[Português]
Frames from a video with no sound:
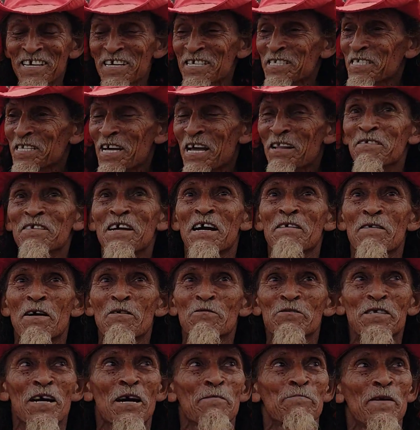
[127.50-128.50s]
Porque eles querem gravar
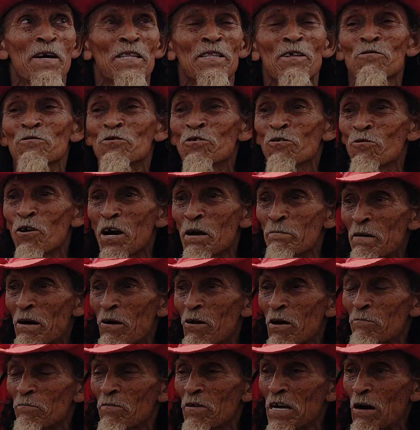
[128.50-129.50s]
uns capelão, de igual
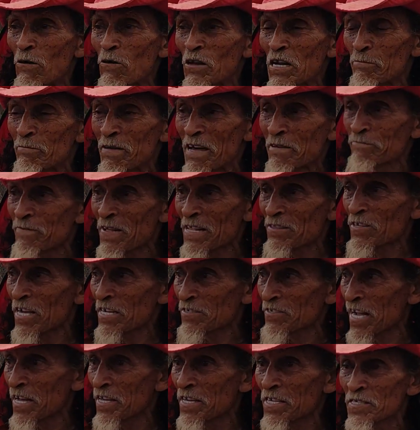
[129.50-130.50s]
mas a hora mais fácil de
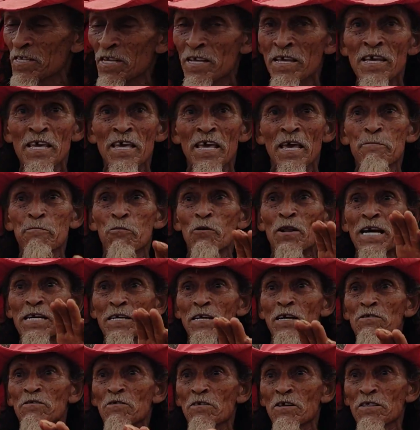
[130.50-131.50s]
achar eles é por a
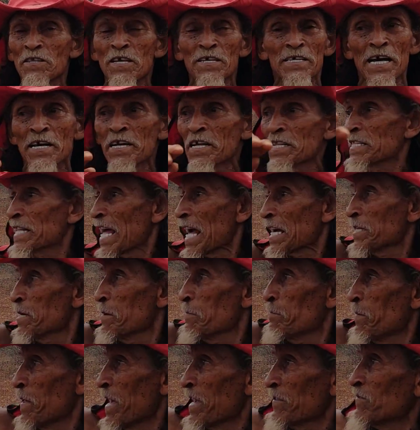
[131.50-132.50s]
cantiga dele, que a gente tá aqui
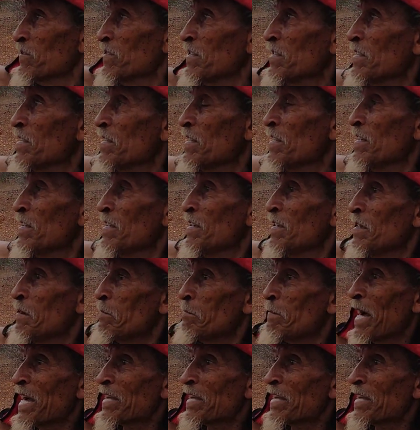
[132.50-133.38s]
perto, né? Isso.